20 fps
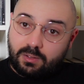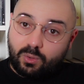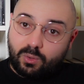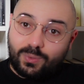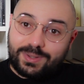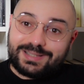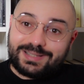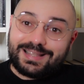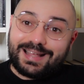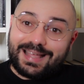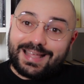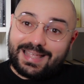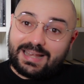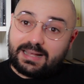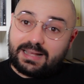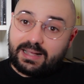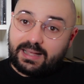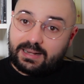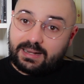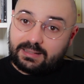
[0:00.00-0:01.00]
Questa è
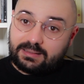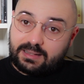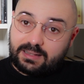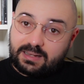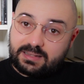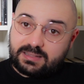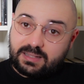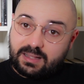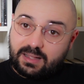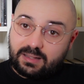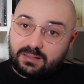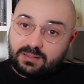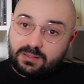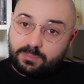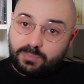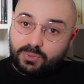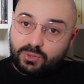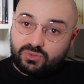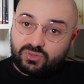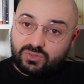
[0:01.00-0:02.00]
la caratteristica
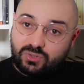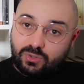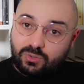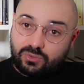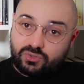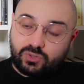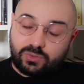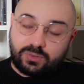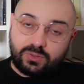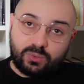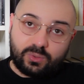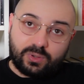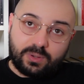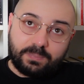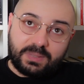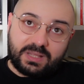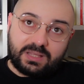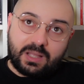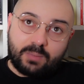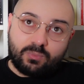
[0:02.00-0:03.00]
del proslogion. Lo
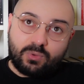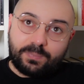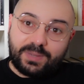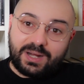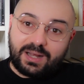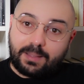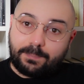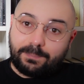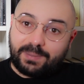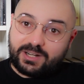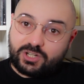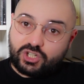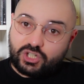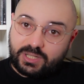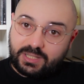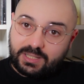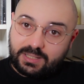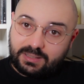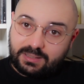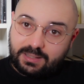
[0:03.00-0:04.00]
ripetiamo perché
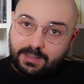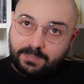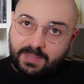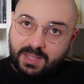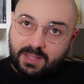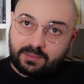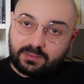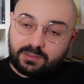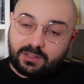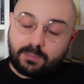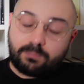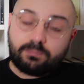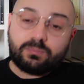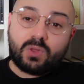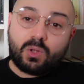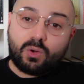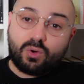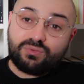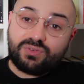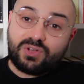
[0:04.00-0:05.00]
precedentemente,
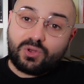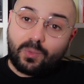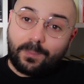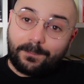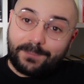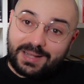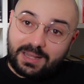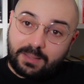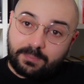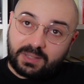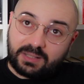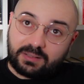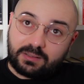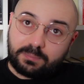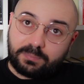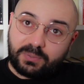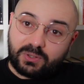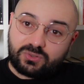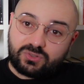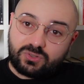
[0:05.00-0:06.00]
ovvero prima
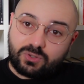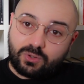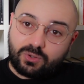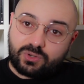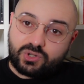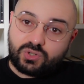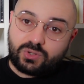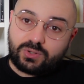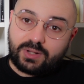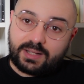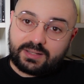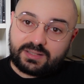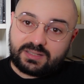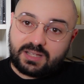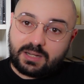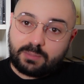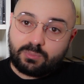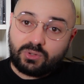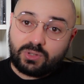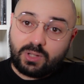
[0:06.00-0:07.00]
del proslogion,
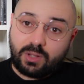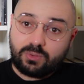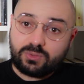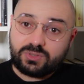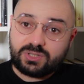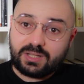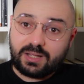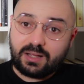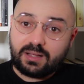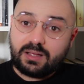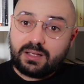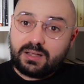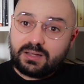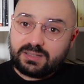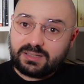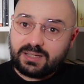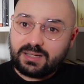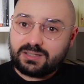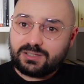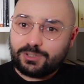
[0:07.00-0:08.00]
Anselmo d'Aosta
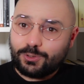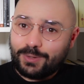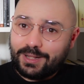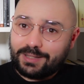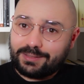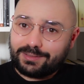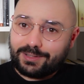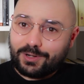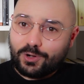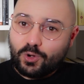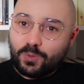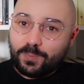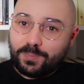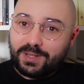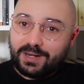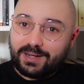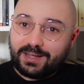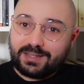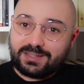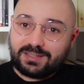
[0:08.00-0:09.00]
scrisse un'altra
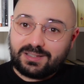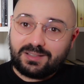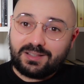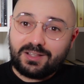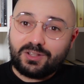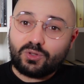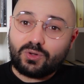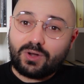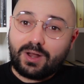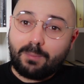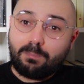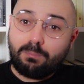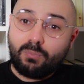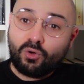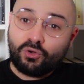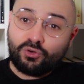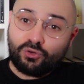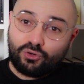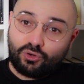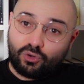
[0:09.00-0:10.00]
opera che si intitola
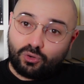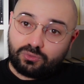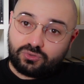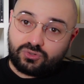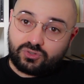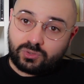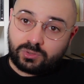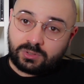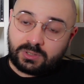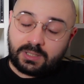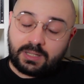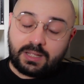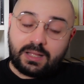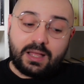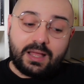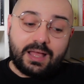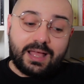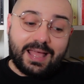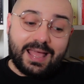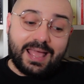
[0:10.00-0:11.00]
Monologion
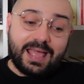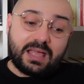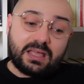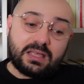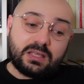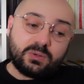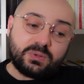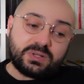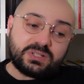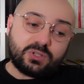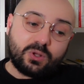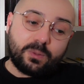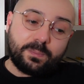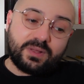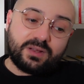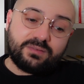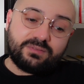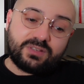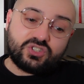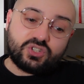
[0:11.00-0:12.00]
e in
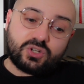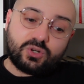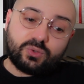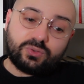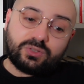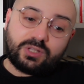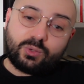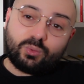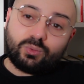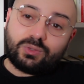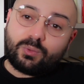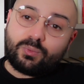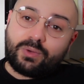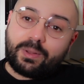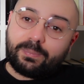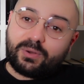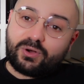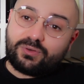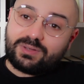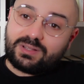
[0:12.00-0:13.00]
quest'opera invece è contenuta
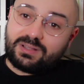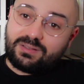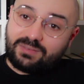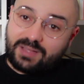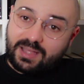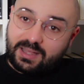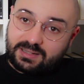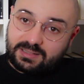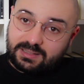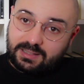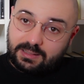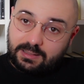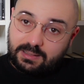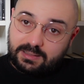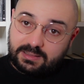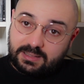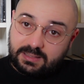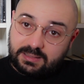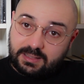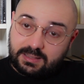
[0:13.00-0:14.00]
una prova diversa
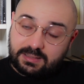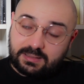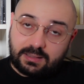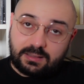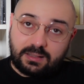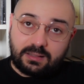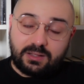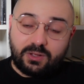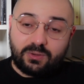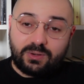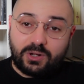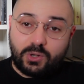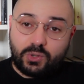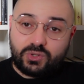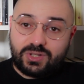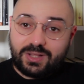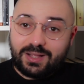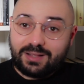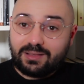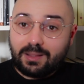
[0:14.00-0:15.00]
dell'esistenza di Dio, la
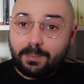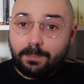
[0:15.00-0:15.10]
cosiddetta